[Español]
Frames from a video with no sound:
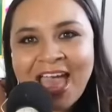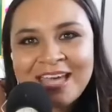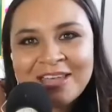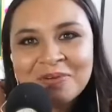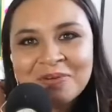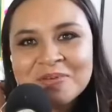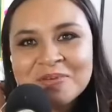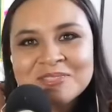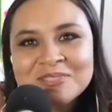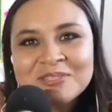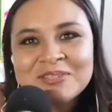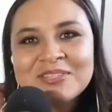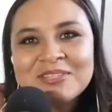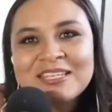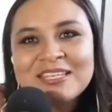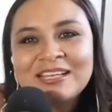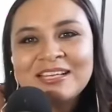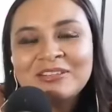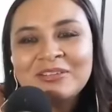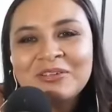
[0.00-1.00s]
a
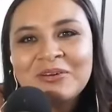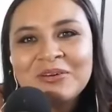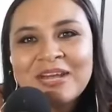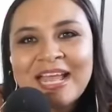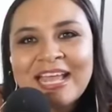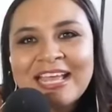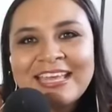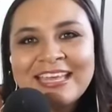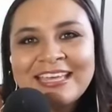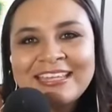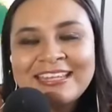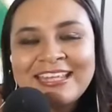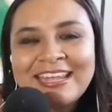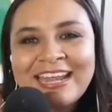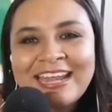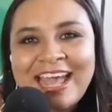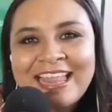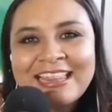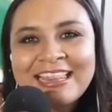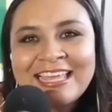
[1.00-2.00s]
nuestro director
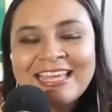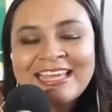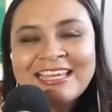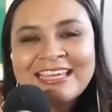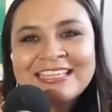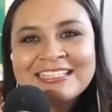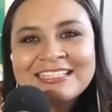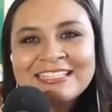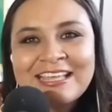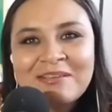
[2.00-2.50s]
general,